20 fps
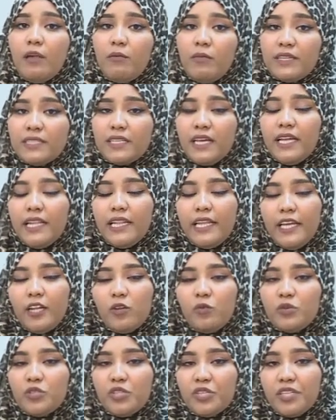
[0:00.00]
الماسكات
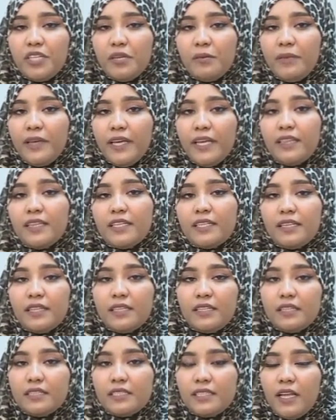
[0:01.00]
لانه بشرتك بقت
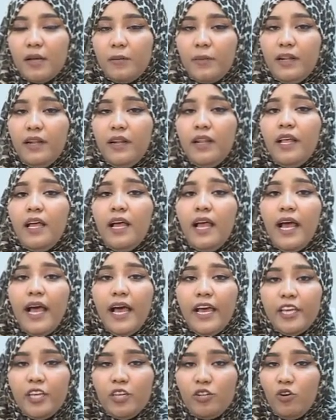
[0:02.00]
تستقبل
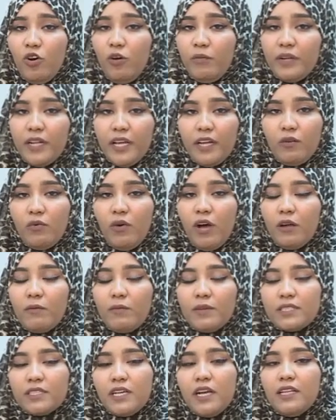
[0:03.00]
اي نوع من انواع
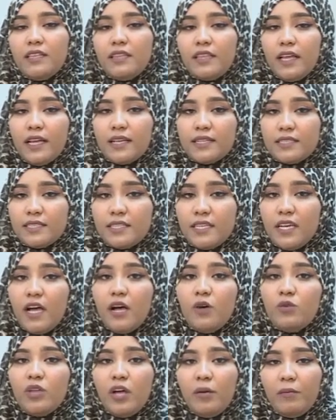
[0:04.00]
الماسكات
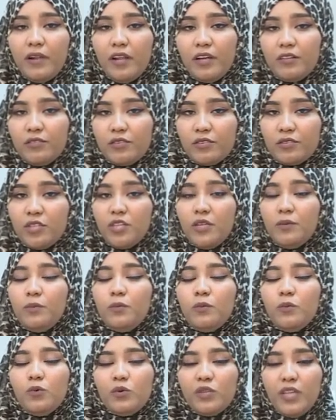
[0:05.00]
تغذيها وتعمل لها ترطيب
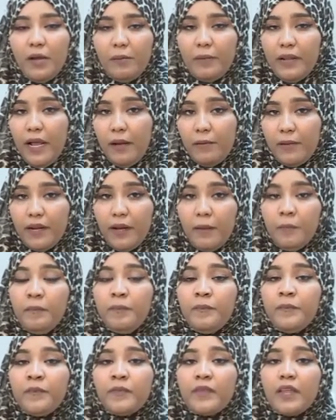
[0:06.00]
وتعمل عملها
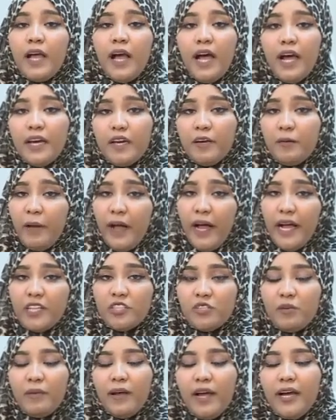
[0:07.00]
اخر ما
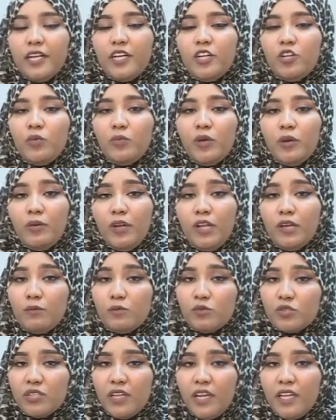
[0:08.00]
حاجه معانا انه بيعمل
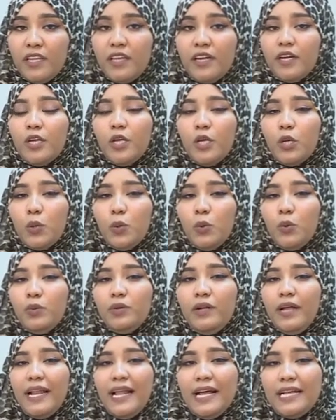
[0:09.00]
لك مستحضر
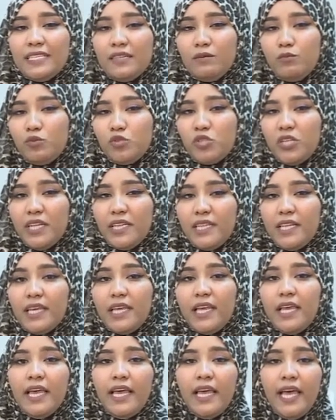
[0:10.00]
يكون على حسب مشكلتك
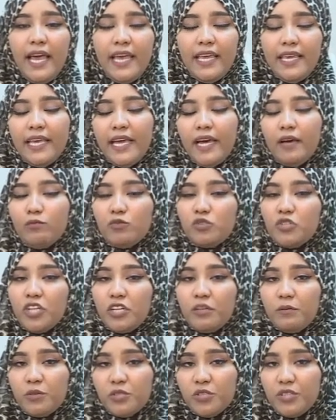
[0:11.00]
ايا كان
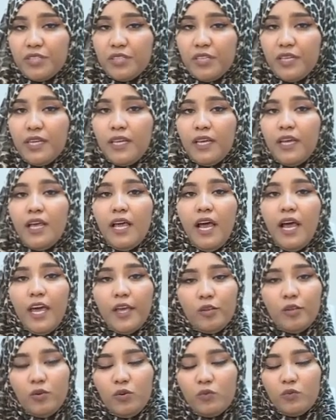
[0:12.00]
مشكله بشرتك
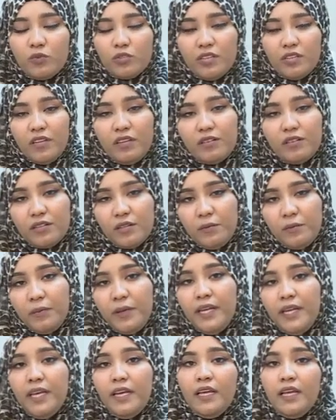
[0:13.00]
هيدوك مستحضر
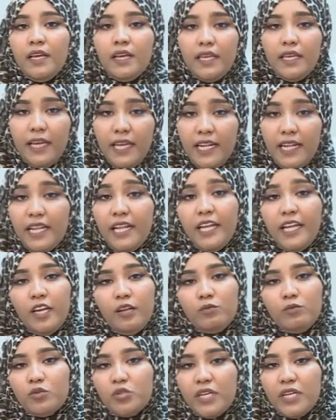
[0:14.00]
طبي يحل
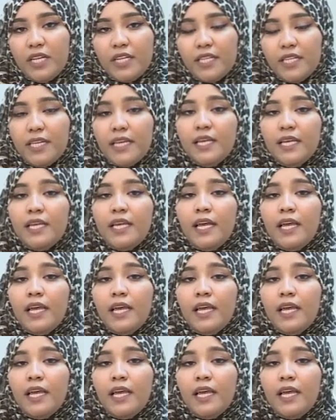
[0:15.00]
لك المشكله دي